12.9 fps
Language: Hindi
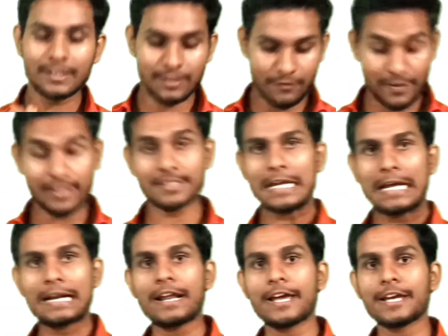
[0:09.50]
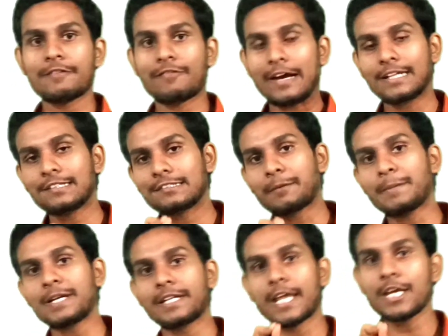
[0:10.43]
फेस कर रहा है कि फाइनल सबमिट
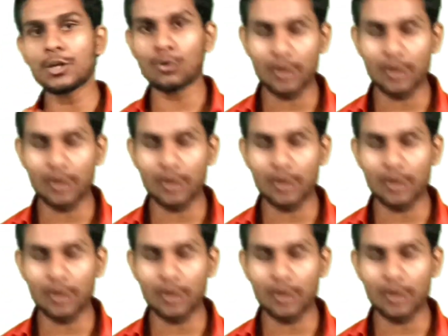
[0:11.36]
नहीं हो रहा